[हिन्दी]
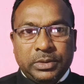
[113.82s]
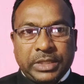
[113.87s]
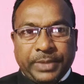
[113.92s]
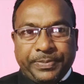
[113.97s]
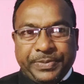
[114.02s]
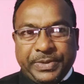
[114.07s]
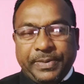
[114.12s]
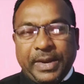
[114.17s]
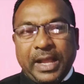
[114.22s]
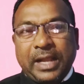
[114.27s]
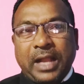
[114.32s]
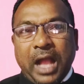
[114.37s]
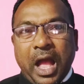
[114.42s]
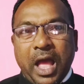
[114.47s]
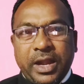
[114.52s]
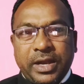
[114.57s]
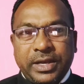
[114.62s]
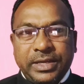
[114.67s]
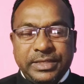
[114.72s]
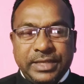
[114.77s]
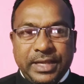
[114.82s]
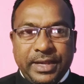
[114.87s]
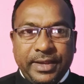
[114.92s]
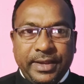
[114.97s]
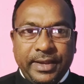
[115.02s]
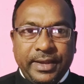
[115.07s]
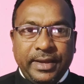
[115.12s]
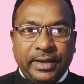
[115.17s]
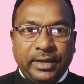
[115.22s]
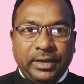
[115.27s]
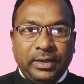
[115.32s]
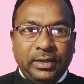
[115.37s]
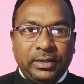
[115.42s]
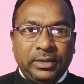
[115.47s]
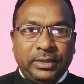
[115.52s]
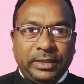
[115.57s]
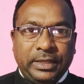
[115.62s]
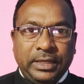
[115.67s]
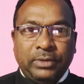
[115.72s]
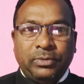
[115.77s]
सबसे बड़ा कारण यह है
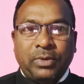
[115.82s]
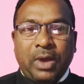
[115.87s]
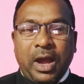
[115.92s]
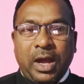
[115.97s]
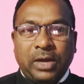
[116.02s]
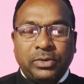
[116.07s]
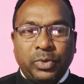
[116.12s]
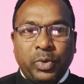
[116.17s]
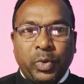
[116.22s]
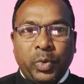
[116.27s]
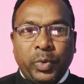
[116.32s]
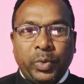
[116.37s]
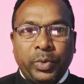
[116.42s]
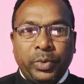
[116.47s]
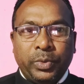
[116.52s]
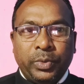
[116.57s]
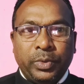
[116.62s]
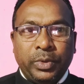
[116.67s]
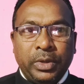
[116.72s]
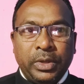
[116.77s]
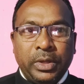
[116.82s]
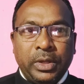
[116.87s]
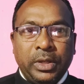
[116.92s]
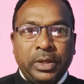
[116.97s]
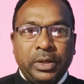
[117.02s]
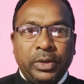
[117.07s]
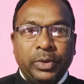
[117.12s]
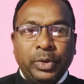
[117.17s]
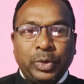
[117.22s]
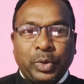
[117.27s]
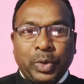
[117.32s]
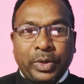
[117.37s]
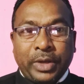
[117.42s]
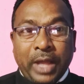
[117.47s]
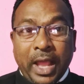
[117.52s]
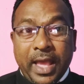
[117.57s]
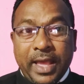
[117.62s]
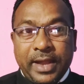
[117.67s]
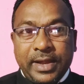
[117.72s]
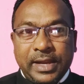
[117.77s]
कि वहां वो उनको
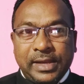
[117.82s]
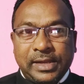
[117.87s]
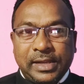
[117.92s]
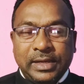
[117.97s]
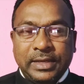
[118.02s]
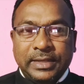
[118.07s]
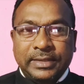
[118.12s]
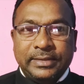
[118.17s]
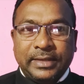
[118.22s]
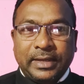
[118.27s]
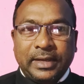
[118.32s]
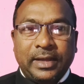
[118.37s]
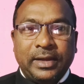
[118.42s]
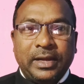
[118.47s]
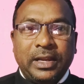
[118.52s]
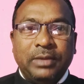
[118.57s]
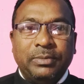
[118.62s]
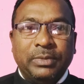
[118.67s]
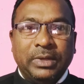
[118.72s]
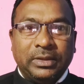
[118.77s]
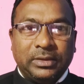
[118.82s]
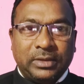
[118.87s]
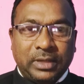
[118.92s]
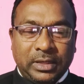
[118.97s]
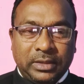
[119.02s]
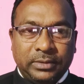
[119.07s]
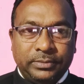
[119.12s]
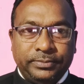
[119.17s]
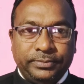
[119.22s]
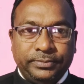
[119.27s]
ठहरने के लिए जगह नहीं मिलता